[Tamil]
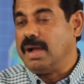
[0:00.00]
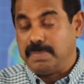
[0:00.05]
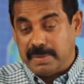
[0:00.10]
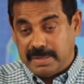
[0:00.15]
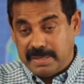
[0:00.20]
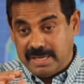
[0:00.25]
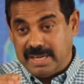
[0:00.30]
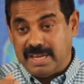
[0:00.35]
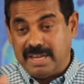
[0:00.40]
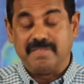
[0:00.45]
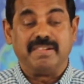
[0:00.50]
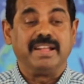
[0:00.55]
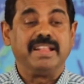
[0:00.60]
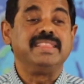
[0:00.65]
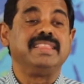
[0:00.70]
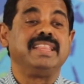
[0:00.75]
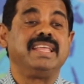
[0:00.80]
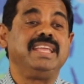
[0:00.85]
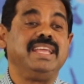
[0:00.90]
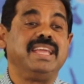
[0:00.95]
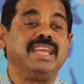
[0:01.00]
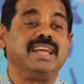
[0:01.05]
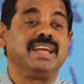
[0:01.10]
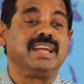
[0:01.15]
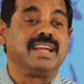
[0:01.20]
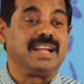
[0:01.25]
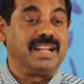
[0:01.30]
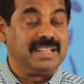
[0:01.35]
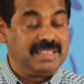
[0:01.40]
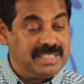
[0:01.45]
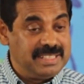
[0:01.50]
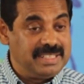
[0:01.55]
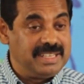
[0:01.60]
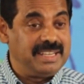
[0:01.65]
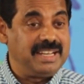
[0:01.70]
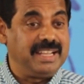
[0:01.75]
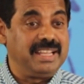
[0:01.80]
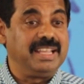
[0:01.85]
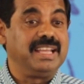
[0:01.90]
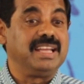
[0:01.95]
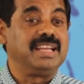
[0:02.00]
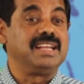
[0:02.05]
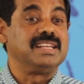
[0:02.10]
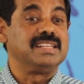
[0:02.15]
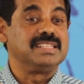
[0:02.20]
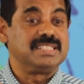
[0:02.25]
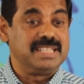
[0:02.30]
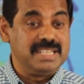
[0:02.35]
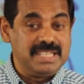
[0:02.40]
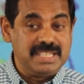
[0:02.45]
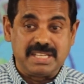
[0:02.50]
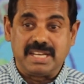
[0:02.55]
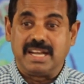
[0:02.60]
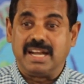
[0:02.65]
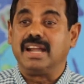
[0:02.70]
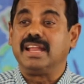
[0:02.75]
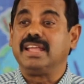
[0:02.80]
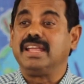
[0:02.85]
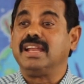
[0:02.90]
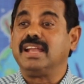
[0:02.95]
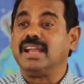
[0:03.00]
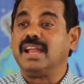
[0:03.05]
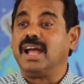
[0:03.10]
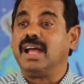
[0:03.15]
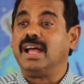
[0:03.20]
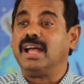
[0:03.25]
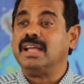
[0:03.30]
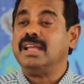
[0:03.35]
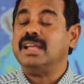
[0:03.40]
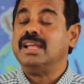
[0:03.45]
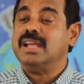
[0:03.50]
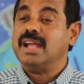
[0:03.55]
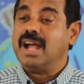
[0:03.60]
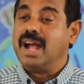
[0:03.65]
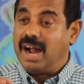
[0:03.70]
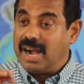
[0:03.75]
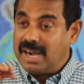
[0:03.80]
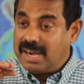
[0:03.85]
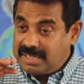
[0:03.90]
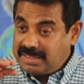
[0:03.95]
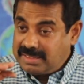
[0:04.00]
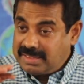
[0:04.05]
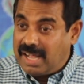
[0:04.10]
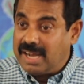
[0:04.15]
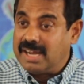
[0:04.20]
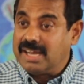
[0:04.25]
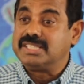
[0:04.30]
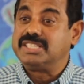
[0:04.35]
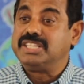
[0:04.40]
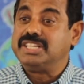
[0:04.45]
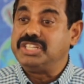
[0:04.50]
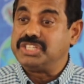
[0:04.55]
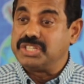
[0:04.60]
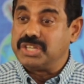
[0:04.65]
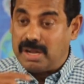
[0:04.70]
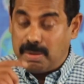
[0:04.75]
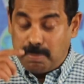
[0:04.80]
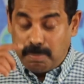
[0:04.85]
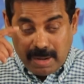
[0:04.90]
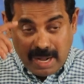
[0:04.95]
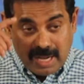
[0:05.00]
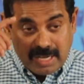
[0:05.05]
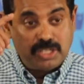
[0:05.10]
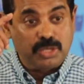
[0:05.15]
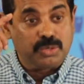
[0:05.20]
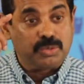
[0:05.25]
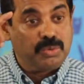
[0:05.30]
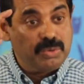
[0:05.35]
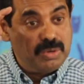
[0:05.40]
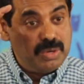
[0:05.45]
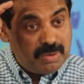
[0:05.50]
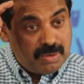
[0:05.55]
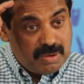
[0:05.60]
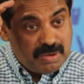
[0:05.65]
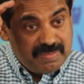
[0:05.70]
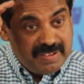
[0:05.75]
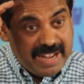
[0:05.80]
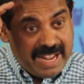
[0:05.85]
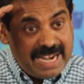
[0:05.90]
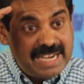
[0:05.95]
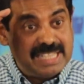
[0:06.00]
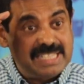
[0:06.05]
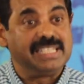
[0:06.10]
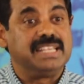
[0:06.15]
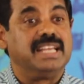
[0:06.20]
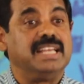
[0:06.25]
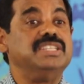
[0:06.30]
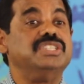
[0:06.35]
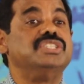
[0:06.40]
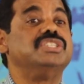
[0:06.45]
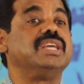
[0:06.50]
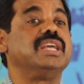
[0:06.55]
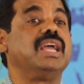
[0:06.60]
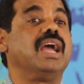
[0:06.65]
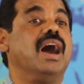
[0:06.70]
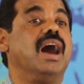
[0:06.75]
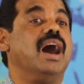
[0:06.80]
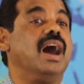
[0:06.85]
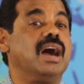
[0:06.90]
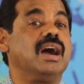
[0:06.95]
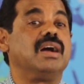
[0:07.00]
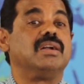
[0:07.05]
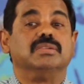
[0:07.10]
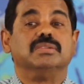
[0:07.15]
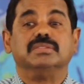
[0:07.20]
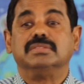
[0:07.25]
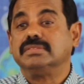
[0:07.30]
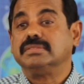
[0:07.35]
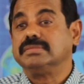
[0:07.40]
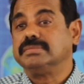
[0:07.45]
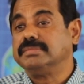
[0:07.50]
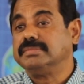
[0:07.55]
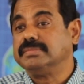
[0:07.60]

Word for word: அப்போ நீங்கள் வந்தீங்க கற்றுக்கிட்டீங்க சீசன் ஆனீங்கன்னா அடுத்தால சீசனாக மாற்றக்கூடிய ஒரு வேலை செஞ்சே ஆகணும்